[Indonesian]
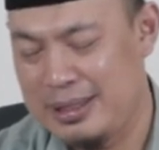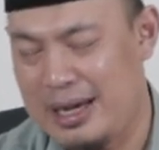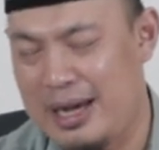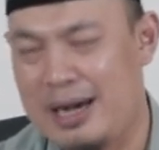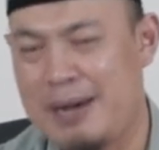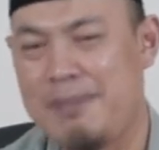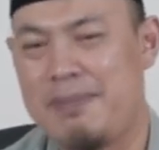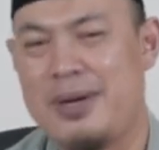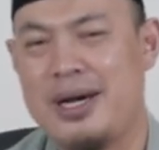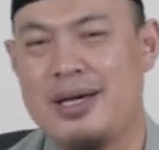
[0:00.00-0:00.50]

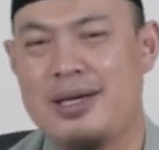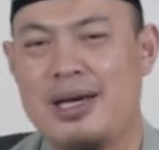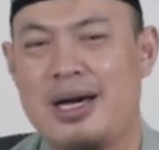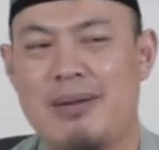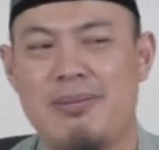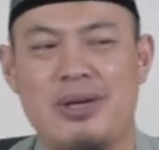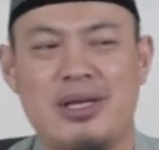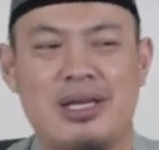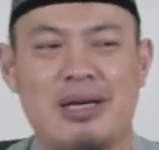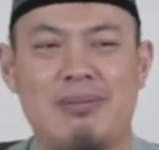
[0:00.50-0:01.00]
apa
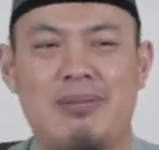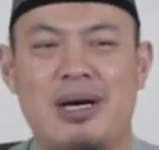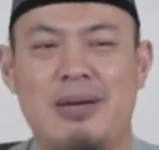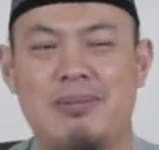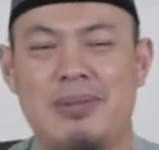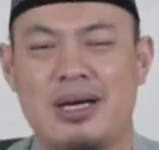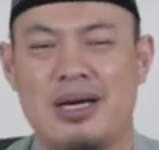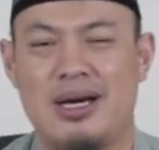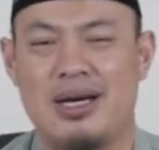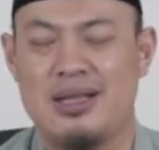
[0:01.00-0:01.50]
yang
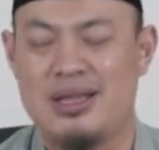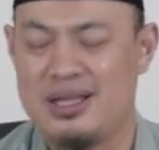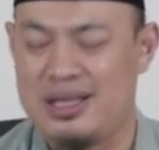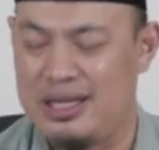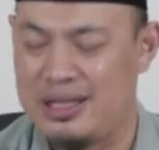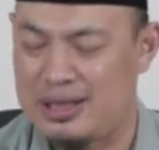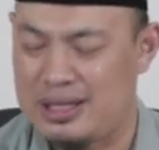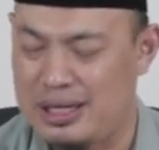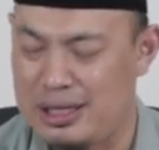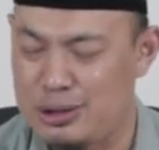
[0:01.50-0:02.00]
menyebabkan
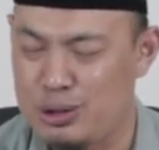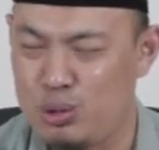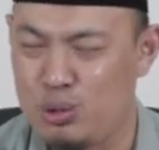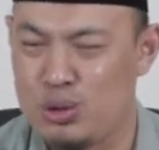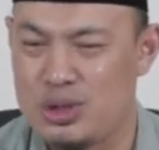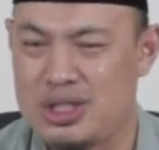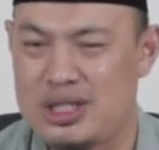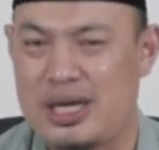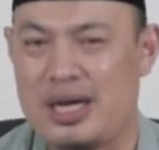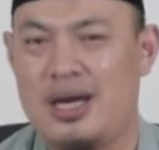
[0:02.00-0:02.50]
kita
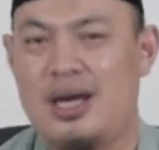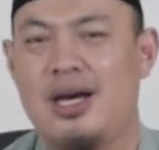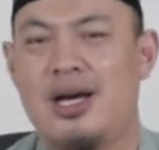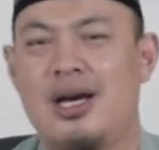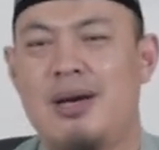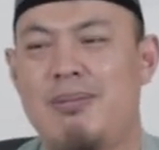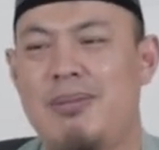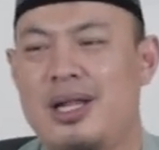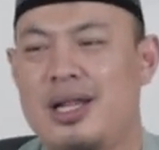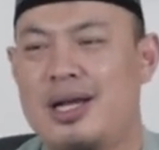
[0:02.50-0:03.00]

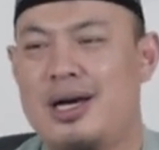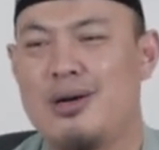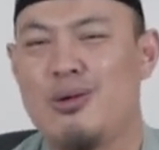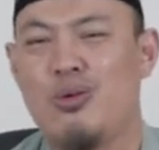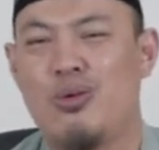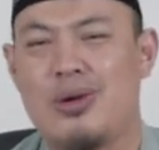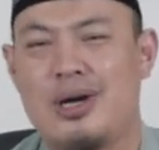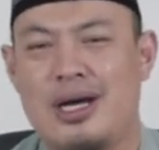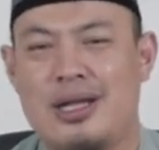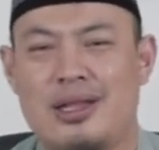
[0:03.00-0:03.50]
susah
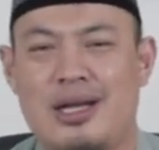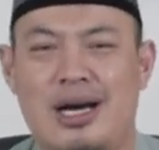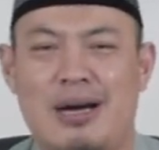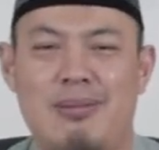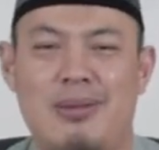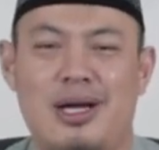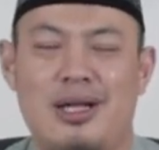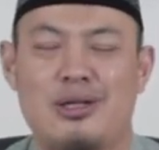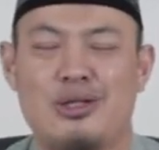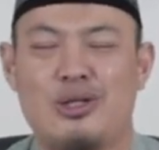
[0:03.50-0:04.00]
melakukan
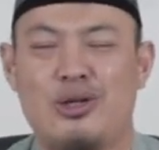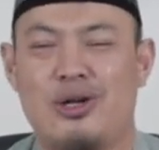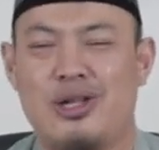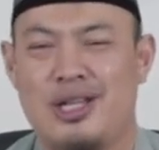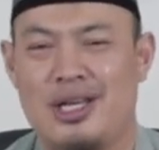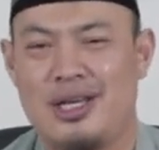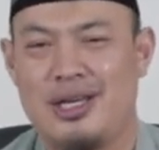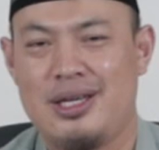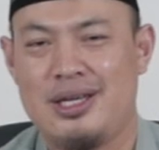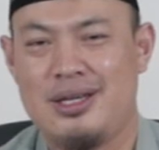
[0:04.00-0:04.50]
amal
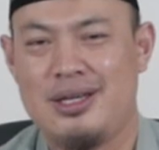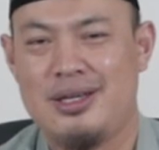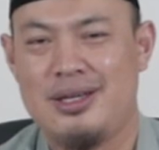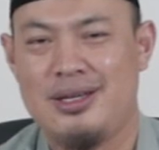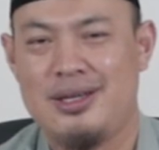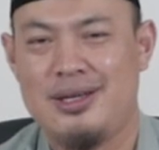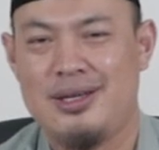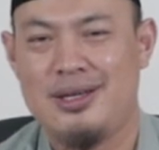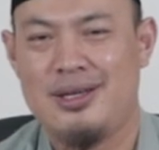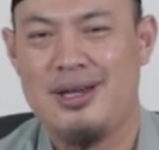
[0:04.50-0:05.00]
soleh
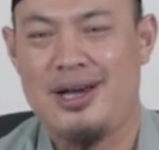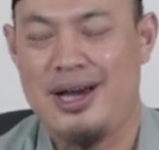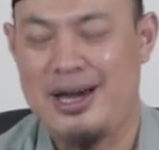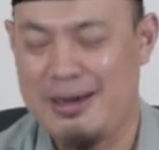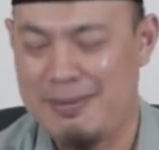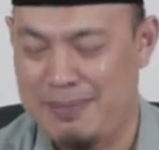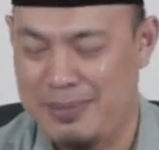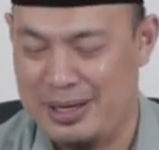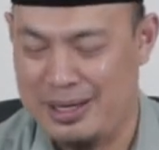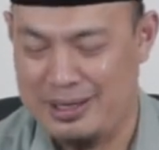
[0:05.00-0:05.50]

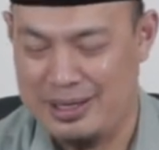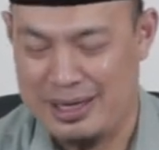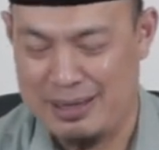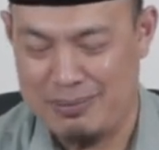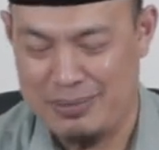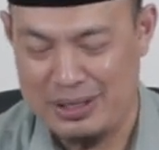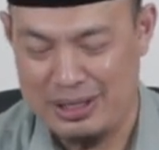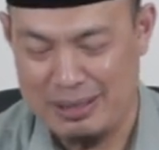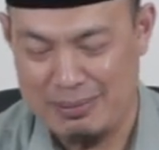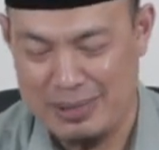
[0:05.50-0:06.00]
apa
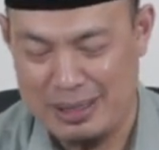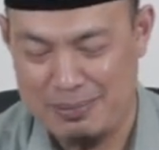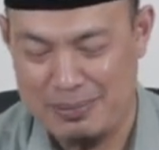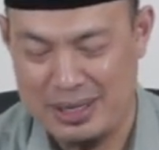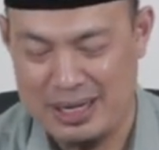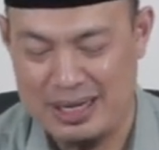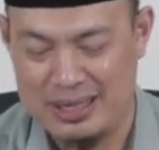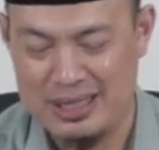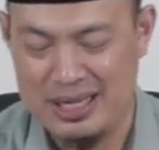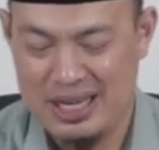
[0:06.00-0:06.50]
yang
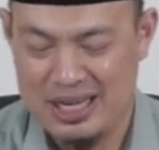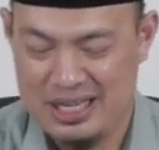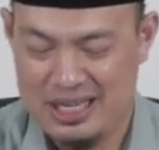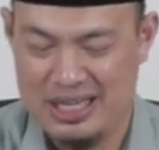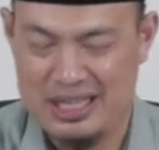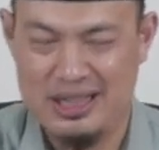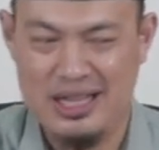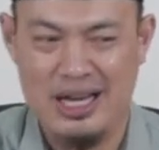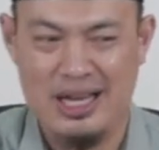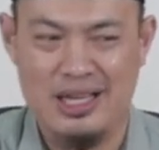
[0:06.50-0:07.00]
menyebabkan
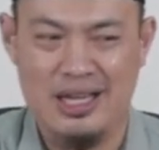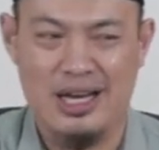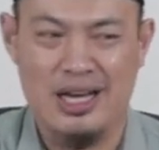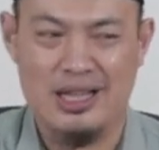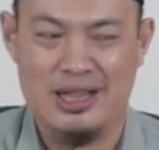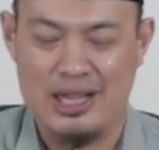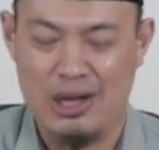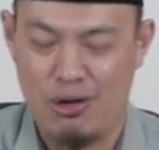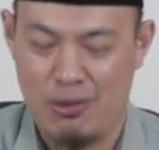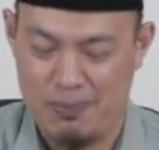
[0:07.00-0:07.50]

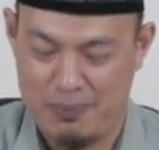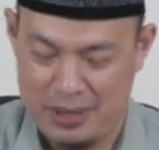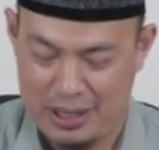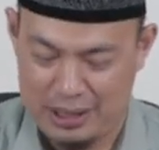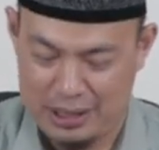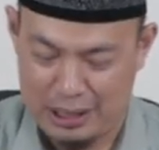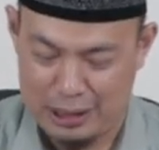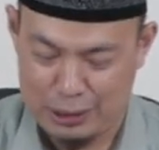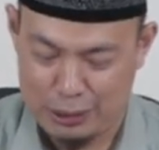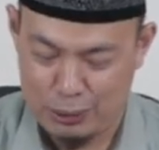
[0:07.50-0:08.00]
hidayah
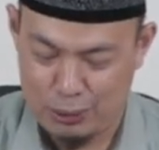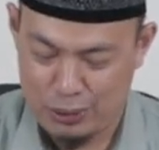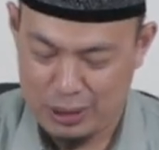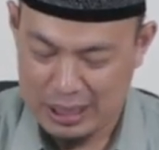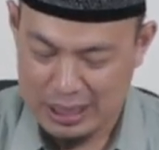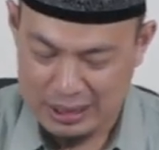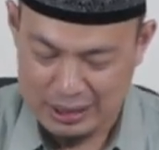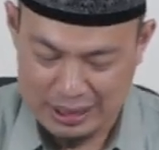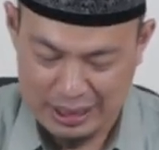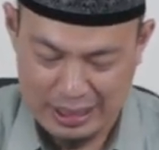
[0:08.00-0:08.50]
taufik itu
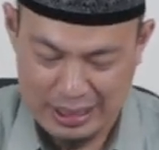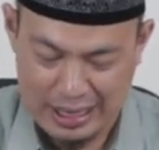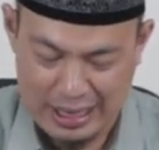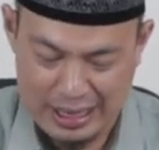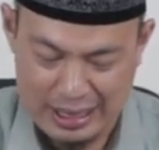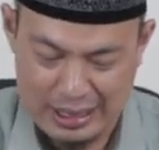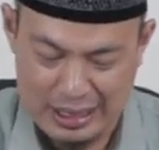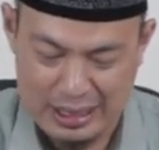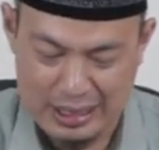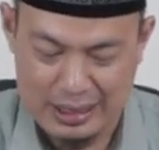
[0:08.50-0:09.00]

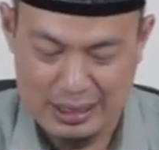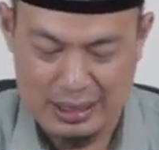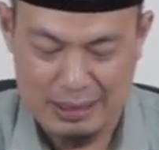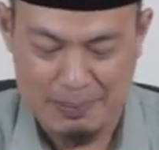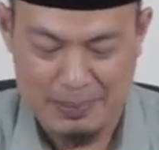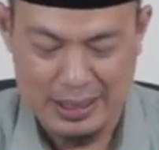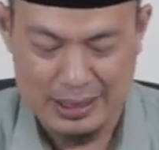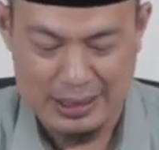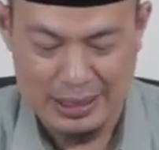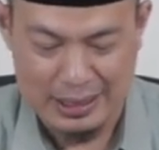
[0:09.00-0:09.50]
terhalang
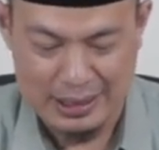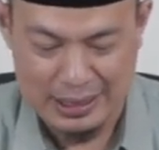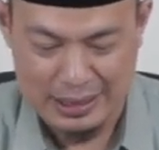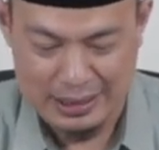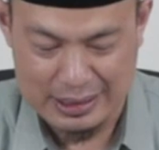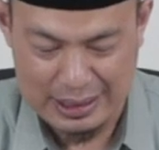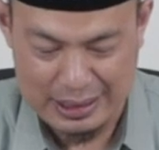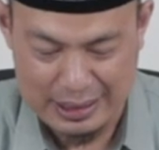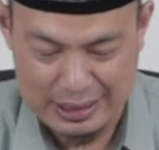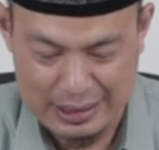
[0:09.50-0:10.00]
kepada
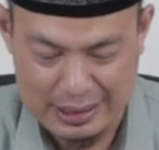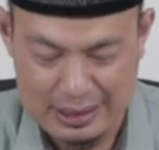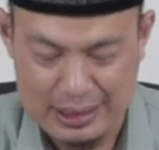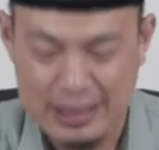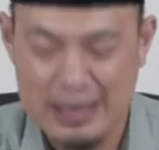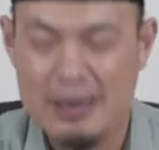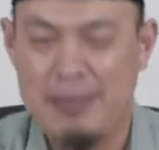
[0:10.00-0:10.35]
kita